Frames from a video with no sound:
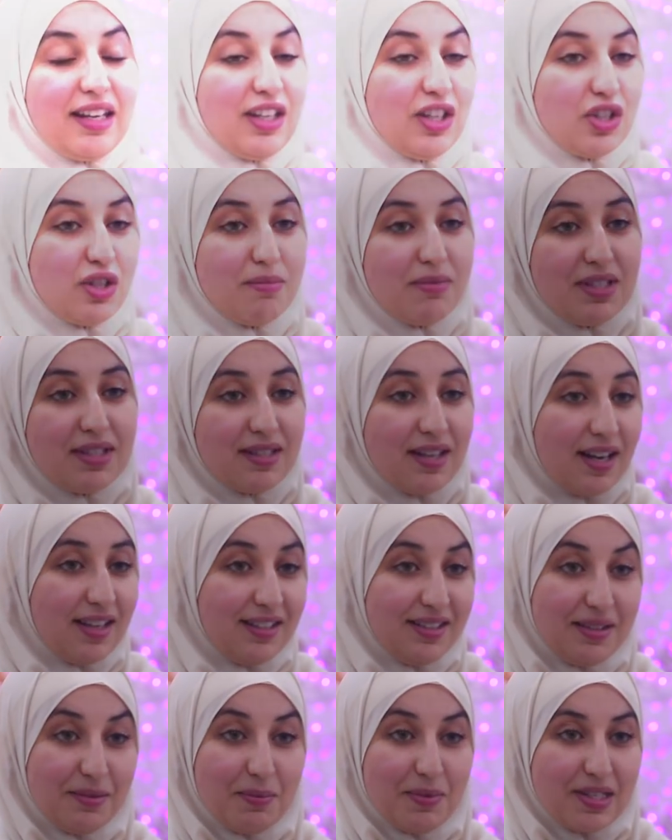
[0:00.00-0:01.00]
كيعجبني
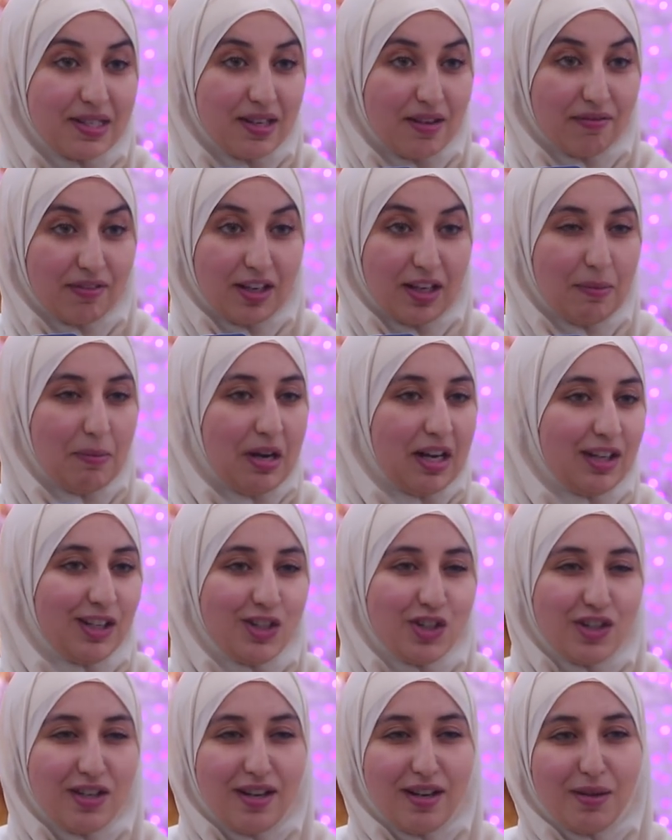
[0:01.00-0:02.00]
التقليدي بزاف كنحماق على
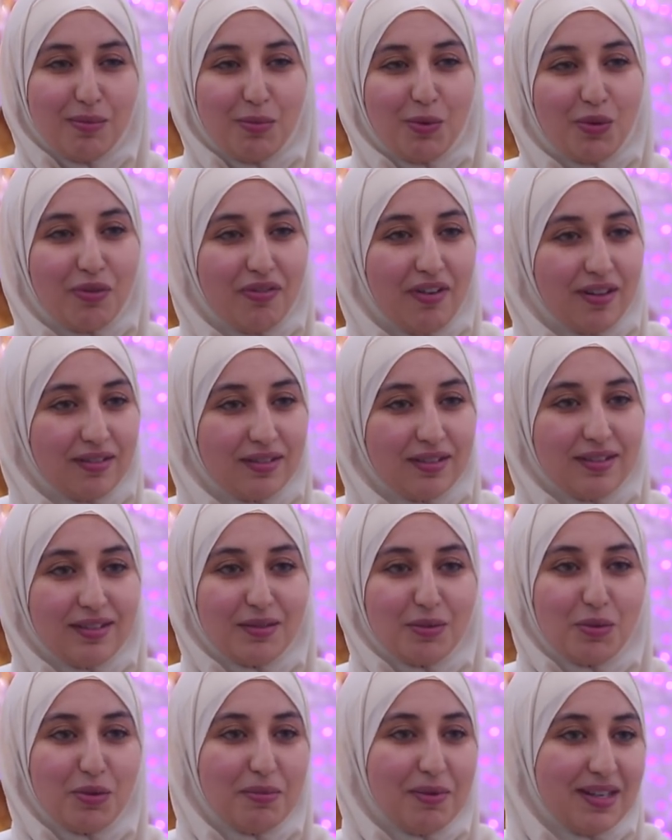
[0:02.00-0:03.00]
الجلالب
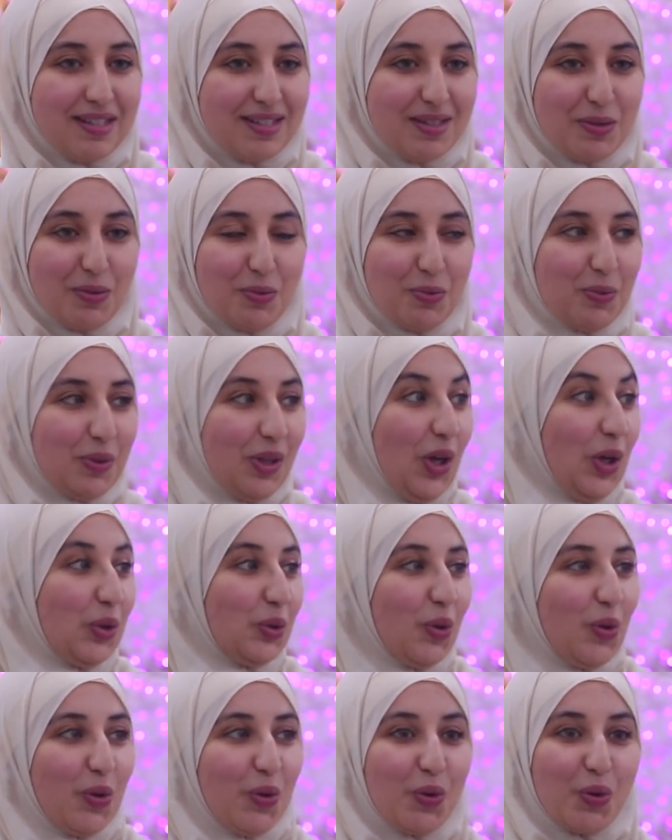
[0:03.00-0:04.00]
بقفاطن والباسي
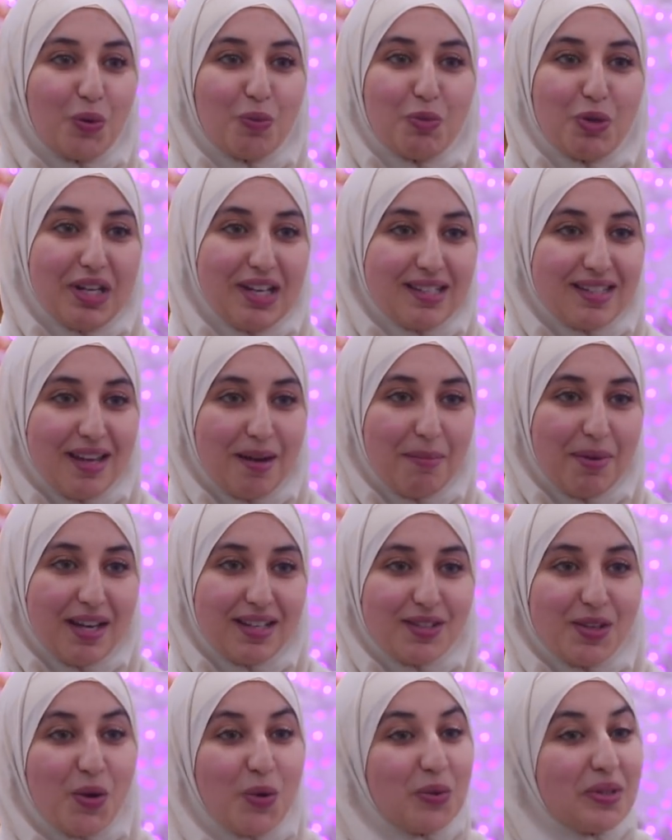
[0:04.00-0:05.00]
والحضور
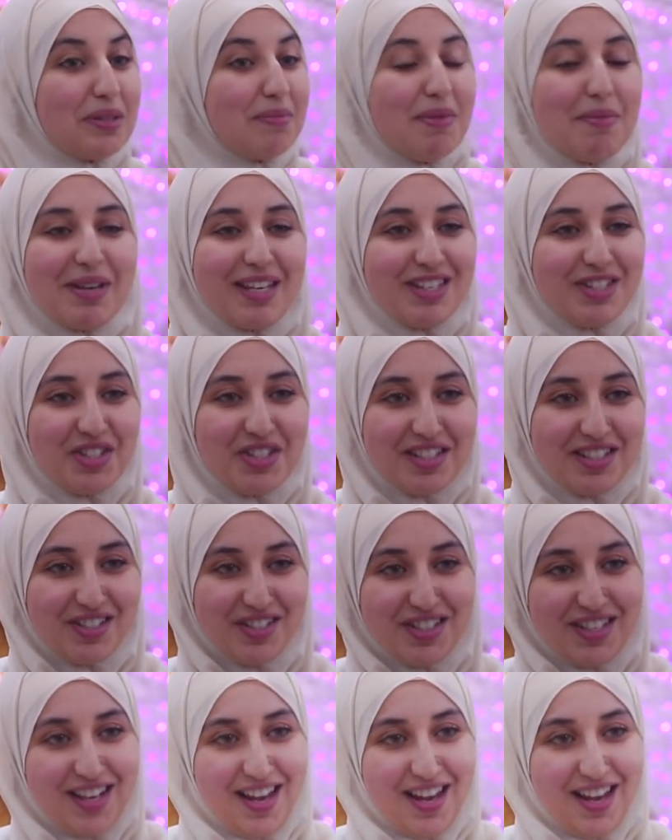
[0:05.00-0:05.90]
ومناسبات وتما ما كاينش داكشي